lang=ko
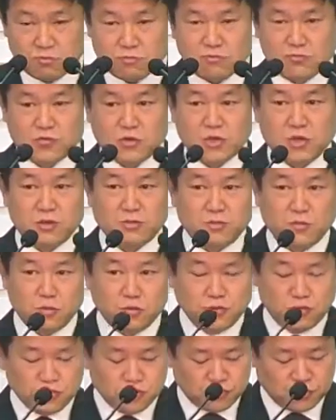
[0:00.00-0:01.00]
물이
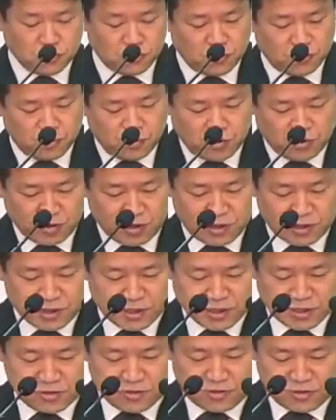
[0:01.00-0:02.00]
포도주로
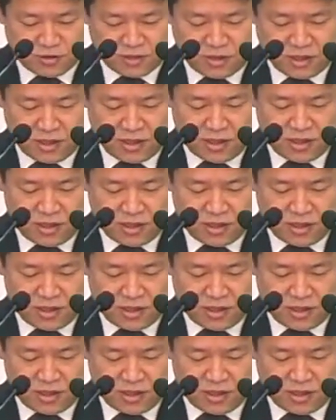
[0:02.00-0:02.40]
변하는 그런